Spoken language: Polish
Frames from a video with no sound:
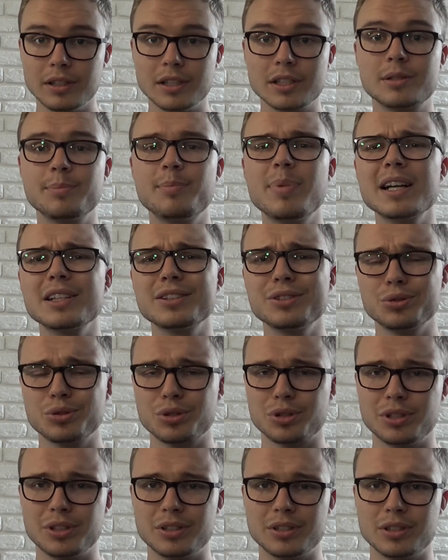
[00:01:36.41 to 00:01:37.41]
Jest bardzo
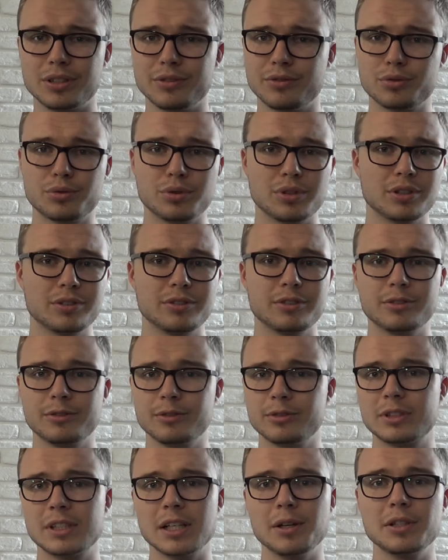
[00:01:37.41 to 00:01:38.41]
dużo historii, w
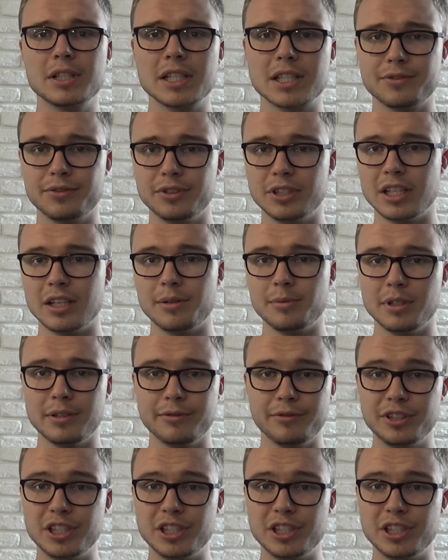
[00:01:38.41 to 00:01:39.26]
których cały czas widzimy,